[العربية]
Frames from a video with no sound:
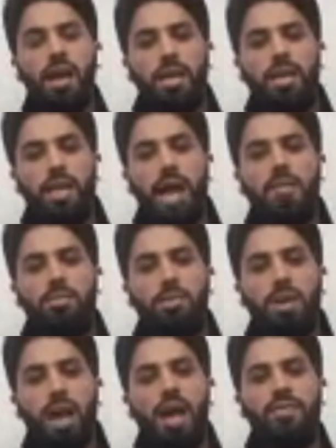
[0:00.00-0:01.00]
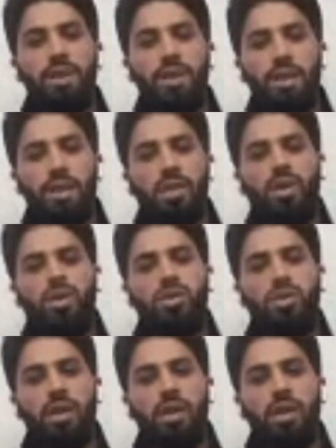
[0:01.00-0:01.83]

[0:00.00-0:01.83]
دعم كافي للتوجه الى